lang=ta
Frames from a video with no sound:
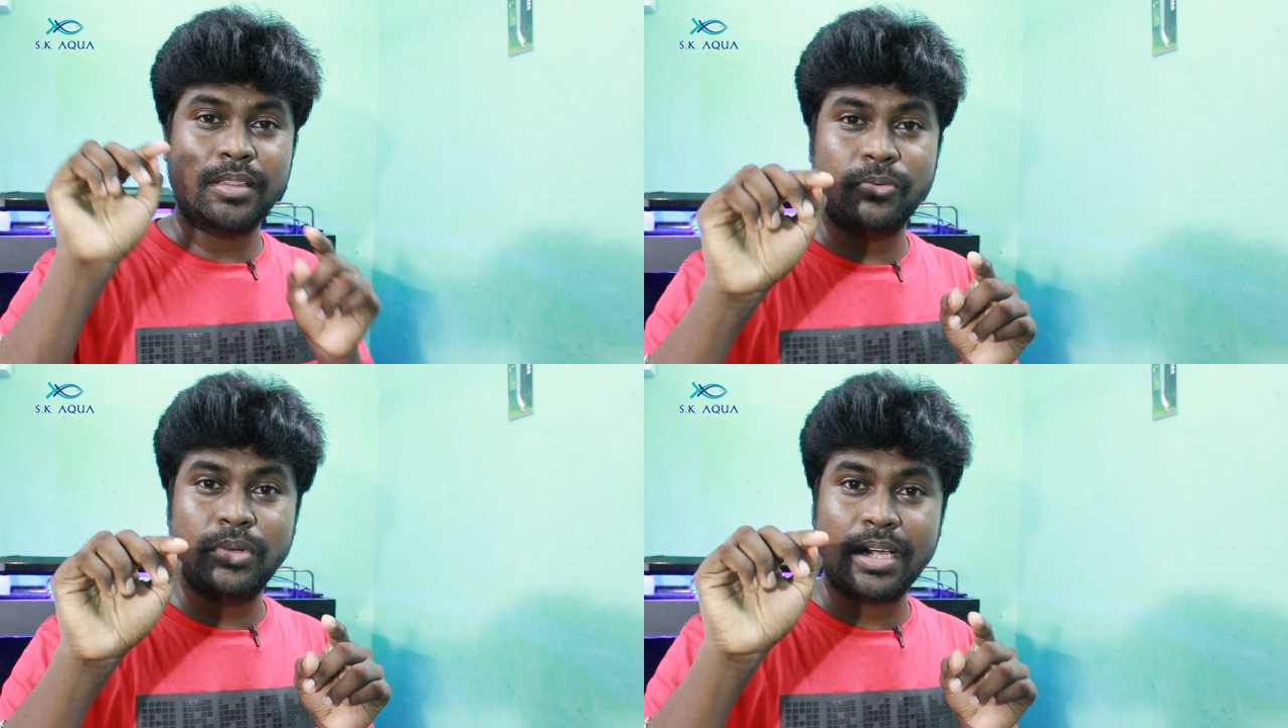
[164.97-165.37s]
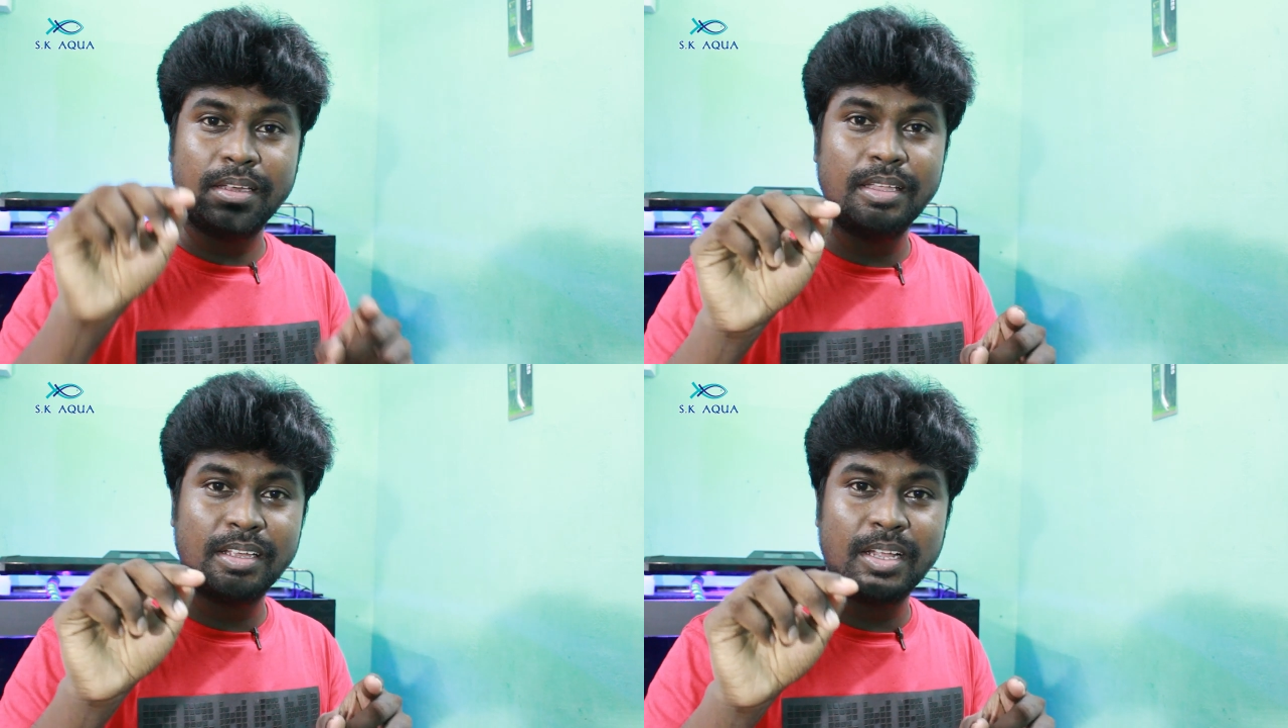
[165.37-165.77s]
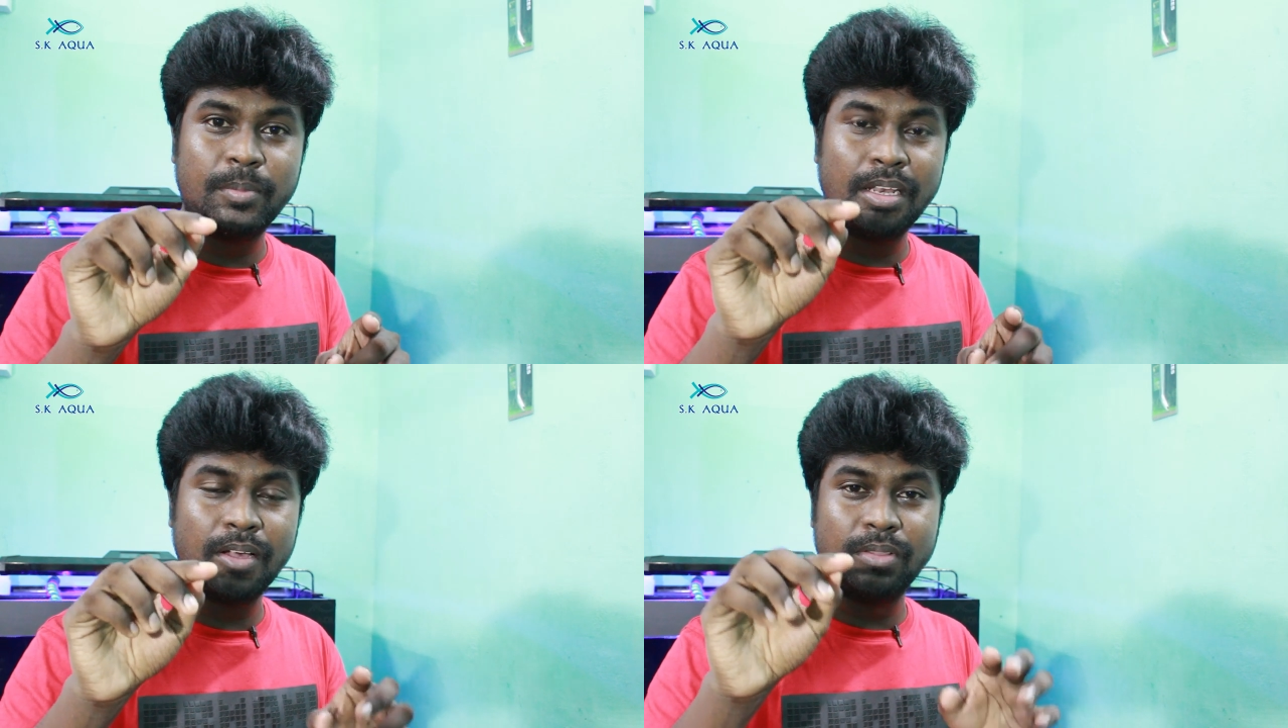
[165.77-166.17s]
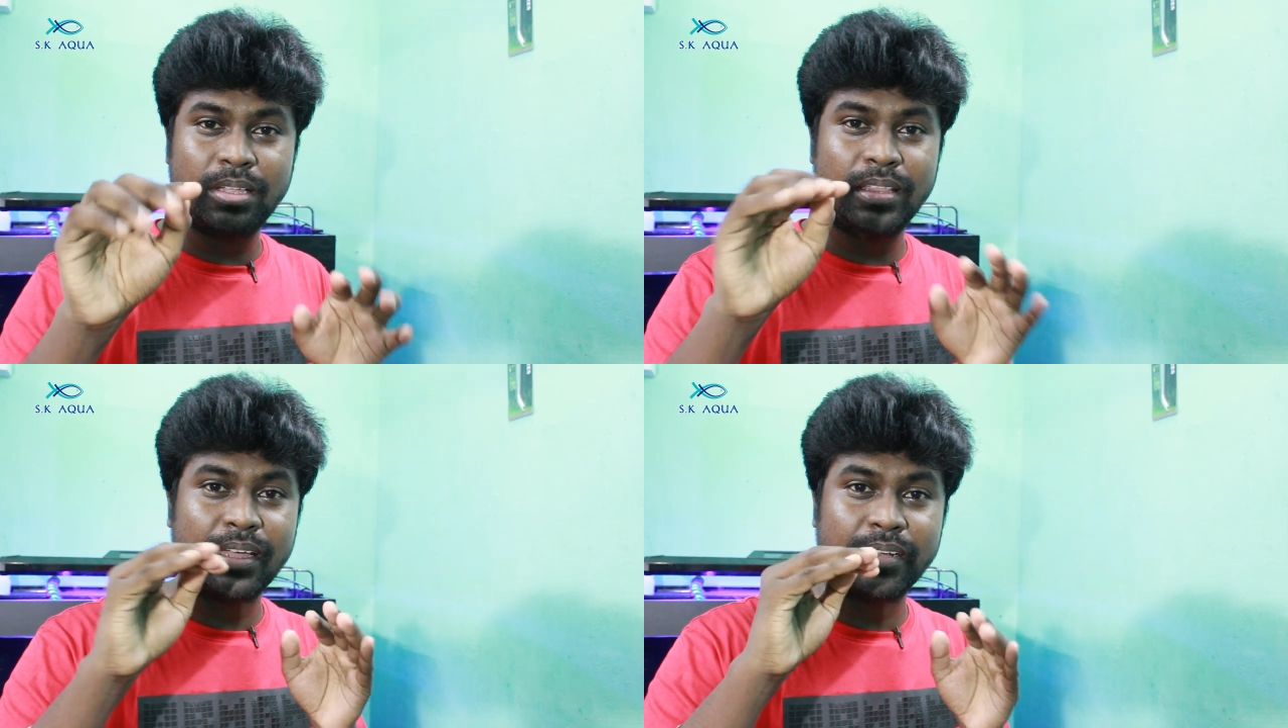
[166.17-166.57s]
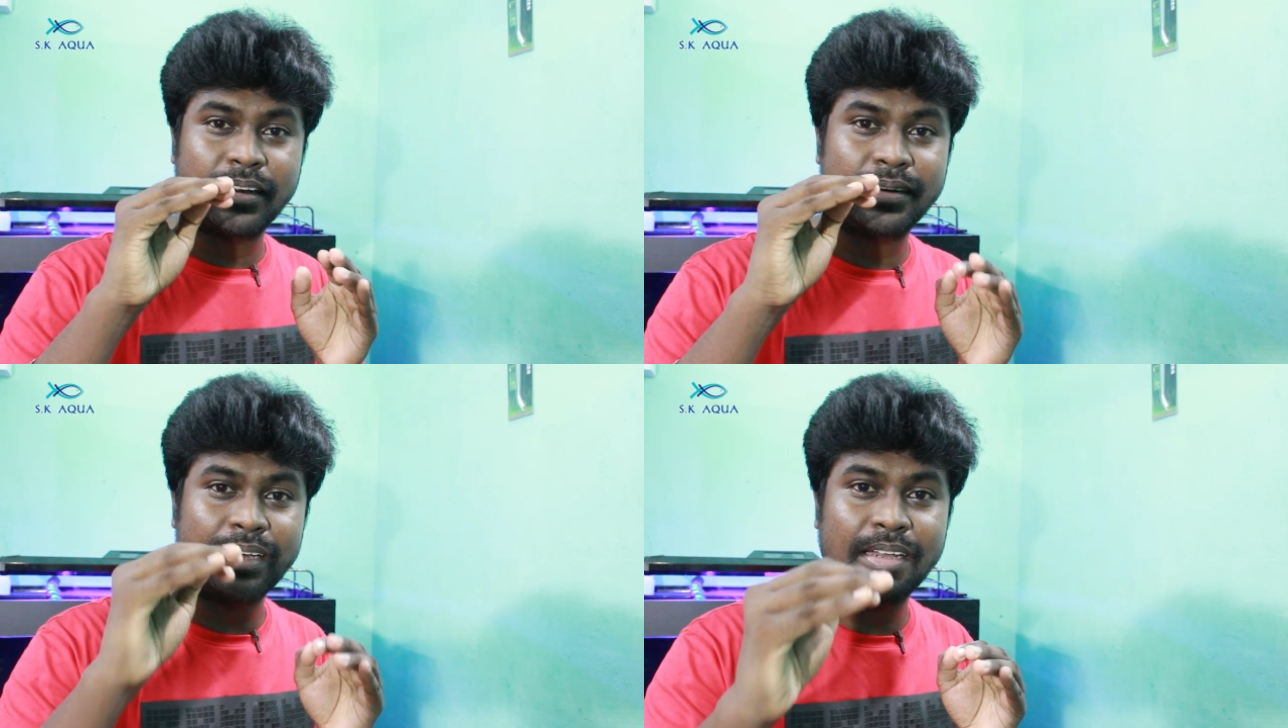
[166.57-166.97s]
அந்த ஃபுட் அங்கே இருக்குது அப்படின்னா வந்து அதை
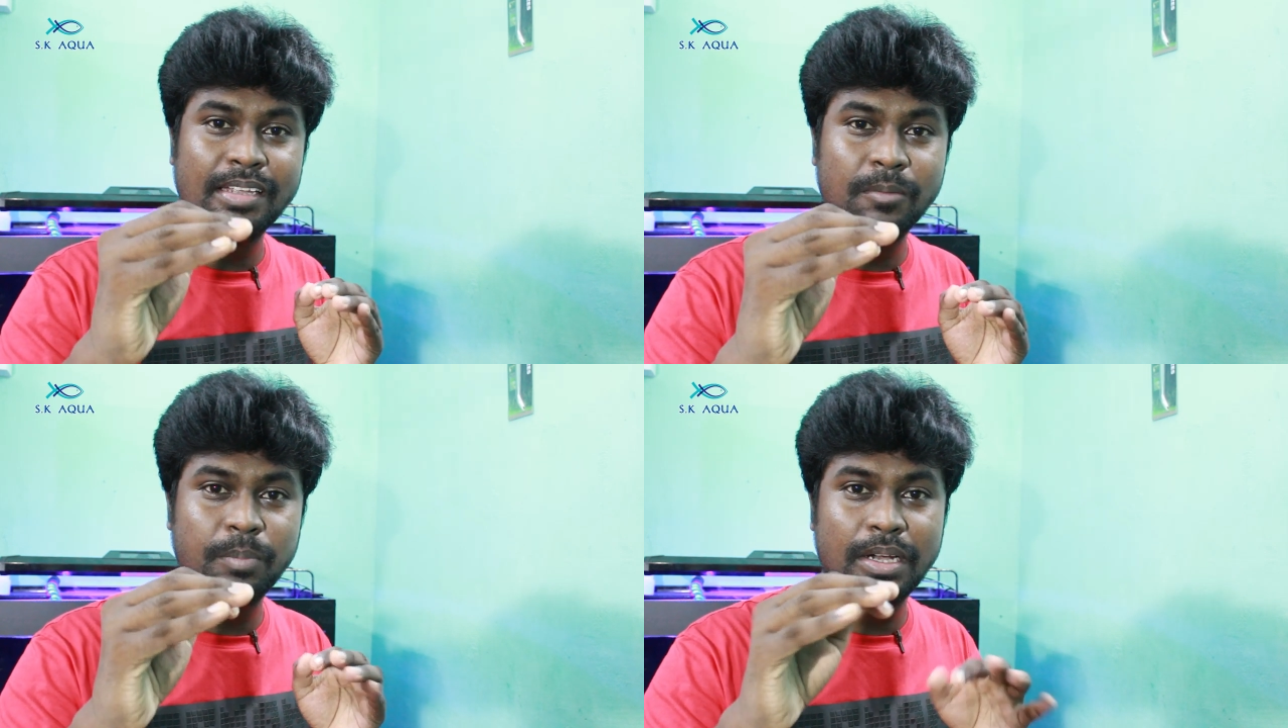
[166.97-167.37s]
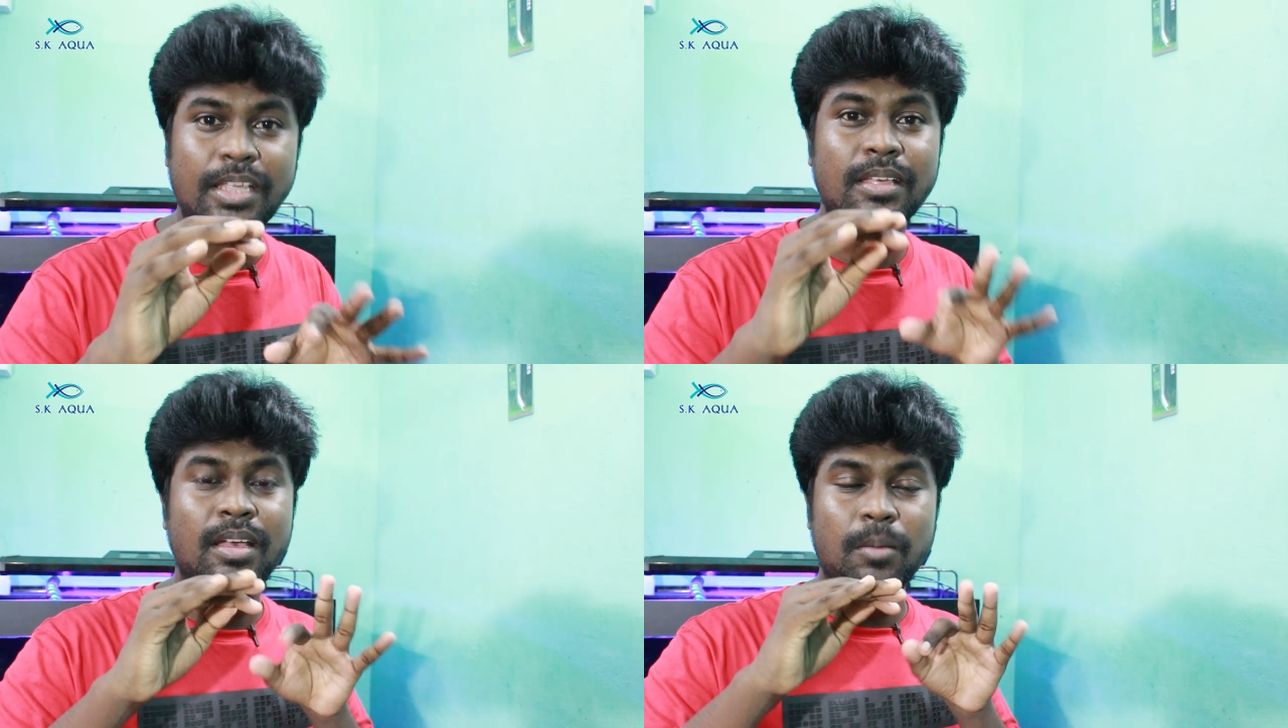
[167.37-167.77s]
கரெக்டாக டார்கெட் பண்ணி